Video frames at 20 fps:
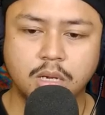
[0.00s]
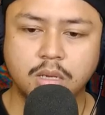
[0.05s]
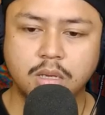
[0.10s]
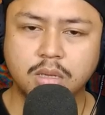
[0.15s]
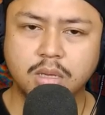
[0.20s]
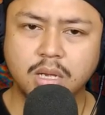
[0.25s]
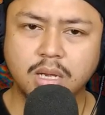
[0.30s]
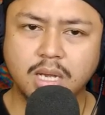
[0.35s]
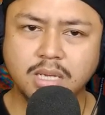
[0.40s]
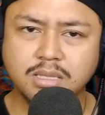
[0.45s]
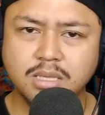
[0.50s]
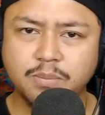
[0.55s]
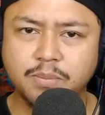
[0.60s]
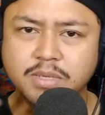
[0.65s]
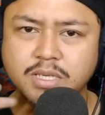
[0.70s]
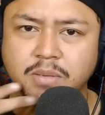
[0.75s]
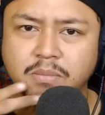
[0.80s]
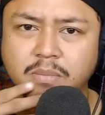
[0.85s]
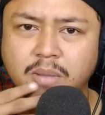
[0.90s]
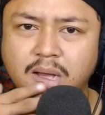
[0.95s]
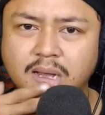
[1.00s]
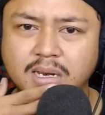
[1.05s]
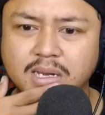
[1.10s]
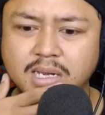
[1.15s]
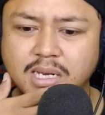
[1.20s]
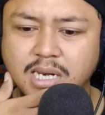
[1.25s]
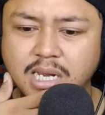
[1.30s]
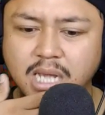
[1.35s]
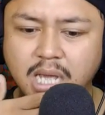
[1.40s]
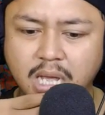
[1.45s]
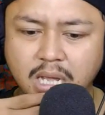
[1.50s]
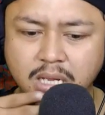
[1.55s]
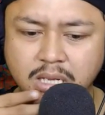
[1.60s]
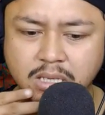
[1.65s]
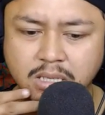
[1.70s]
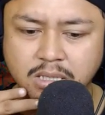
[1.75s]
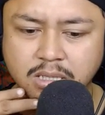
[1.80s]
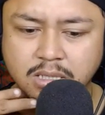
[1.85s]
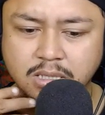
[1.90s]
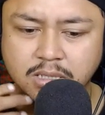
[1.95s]
kita kasih persembahan ke dia.
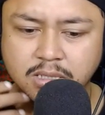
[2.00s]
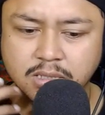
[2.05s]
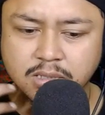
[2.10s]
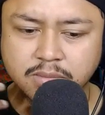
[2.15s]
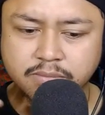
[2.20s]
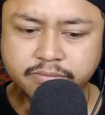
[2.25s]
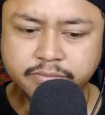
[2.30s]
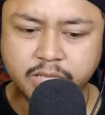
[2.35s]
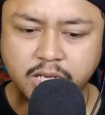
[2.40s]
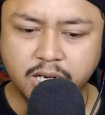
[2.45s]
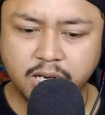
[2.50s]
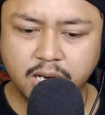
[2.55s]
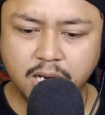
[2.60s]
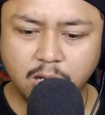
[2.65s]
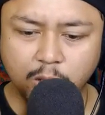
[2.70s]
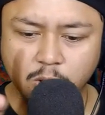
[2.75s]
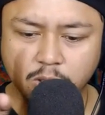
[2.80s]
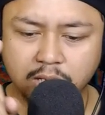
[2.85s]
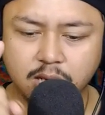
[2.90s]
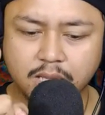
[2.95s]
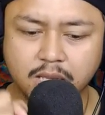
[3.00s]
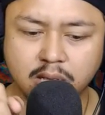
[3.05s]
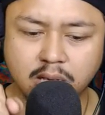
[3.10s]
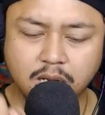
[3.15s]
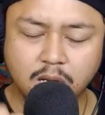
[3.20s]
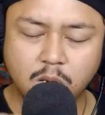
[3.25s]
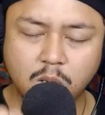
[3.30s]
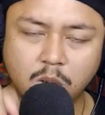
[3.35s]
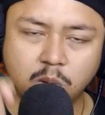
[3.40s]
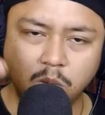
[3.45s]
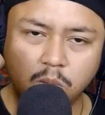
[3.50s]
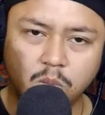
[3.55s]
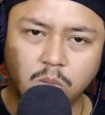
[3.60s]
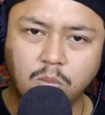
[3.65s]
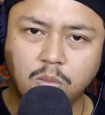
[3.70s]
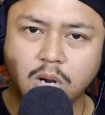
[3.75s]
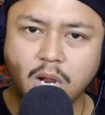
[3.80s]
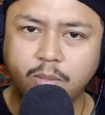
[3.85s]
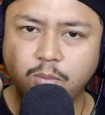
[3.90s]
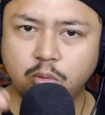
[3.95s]
Jadi kan kalau katanya kalau
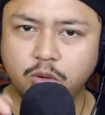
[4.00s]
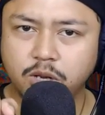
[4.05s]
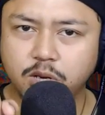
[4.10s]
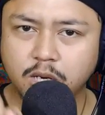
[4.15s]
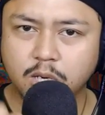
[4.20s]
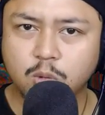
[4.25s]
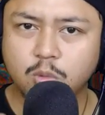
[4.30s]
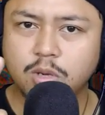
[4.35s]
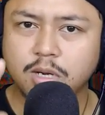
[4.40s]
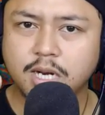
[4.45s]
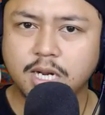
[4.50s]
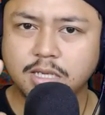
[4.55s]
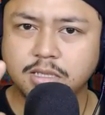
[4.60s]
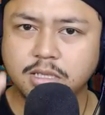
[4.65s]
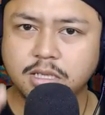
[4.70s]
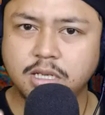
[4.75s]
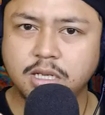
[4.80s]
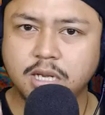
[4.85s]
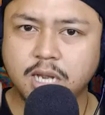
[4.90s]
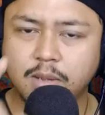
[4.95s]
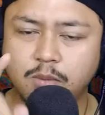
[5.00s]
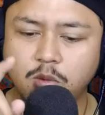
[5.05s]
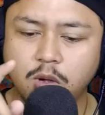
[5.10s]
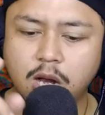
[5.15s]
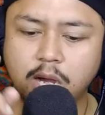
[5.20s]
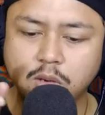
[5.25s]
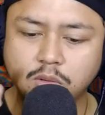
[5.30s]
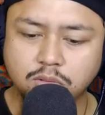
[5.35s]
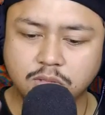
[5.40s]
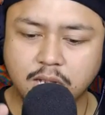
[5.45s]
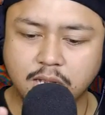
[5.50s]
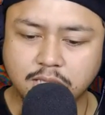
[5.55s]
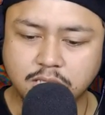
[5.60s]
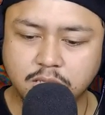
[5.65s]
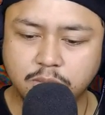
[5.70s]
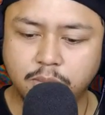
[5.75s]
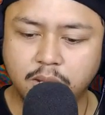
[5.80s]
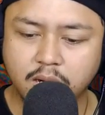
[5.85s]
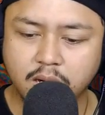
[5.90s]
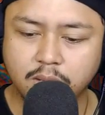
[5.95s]
kamu ingin keluar dari sini, kamu harus kasih
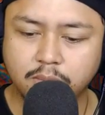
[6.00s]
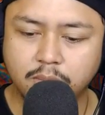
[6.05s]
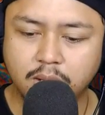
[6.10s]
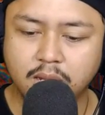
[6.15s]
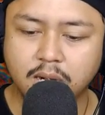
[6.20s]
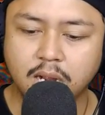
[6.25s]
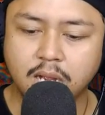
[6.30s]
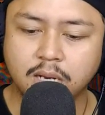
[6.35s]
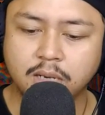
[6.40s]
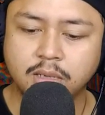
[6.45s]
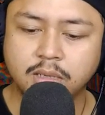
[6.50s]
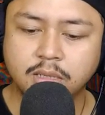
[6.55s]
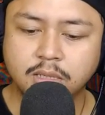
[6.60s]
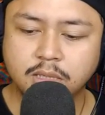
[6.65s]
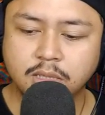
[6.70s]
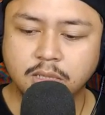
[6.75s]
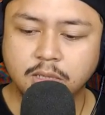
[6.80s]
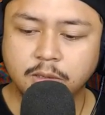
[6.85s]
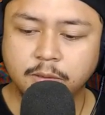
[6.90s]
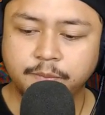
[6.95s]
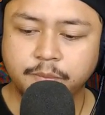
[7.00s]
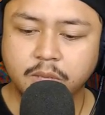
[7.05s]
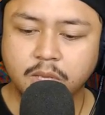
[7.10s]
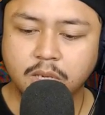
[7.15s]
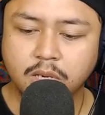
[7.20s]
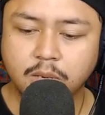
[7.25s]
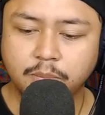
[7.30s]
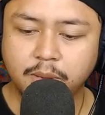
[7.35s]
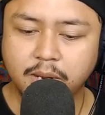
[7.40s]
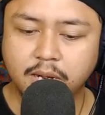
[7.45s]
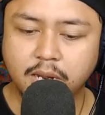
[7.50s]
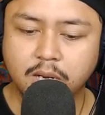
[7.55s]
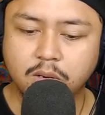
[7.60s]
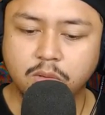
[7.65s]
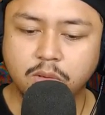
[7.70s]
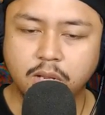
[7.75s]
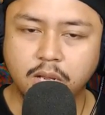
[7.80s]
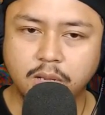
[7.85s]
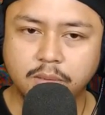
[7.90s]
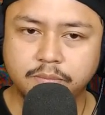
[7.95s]
barang-barang uh,
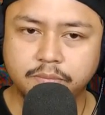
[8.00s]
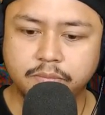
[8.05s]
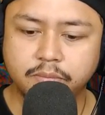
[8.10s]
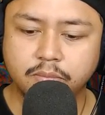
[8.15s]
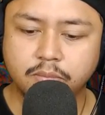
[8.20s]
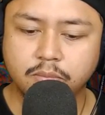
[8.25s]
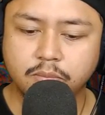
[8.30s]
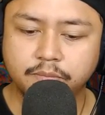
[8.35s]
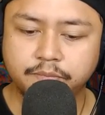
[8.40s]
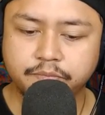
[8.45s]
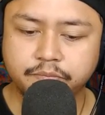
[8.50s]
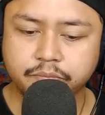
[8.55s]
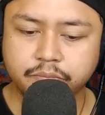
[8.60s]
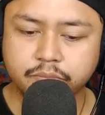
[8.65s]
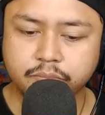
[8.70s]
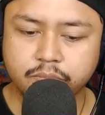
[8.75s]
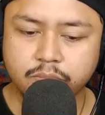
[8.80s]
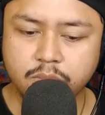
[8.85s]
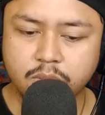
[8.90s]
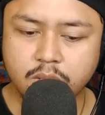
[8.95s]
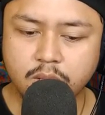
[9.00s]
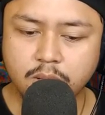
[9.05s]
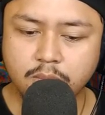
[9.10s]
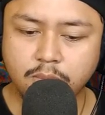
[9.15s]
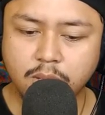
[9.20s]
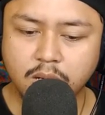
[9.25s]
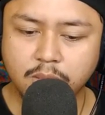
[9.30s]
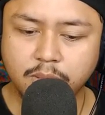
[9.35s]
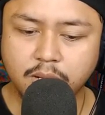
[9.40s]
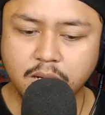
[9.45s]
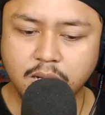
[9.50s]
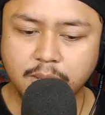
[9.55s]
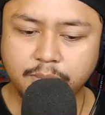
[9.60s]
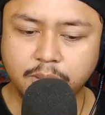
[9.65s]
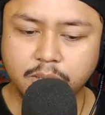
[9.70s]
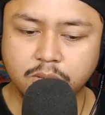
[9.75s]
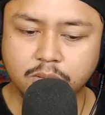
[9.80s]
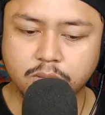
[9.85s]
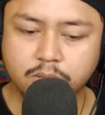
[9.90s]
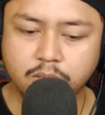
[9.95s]
kepadaku ya. Barang-barang apa
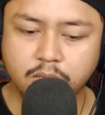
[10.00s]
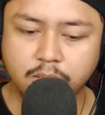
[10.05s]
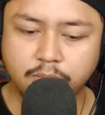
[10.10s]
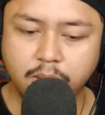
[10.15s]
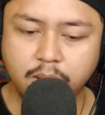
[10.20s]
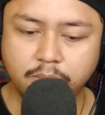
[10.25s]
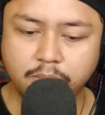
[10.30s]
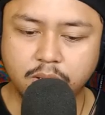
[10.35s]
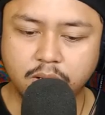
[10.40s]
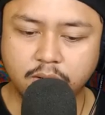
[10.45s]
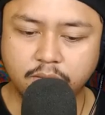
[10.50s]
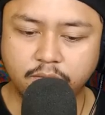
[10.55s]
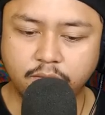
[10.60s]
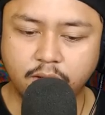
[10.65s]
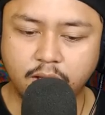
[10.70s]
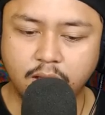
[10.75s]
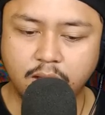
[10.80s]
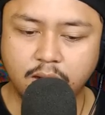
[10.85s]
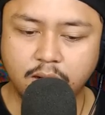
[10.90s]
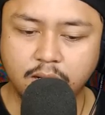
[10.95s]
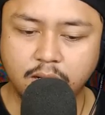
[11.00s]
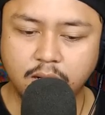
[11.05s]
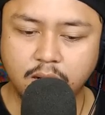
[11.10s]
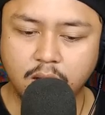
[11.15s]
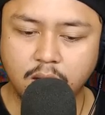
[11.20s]
tuh? Remember, find,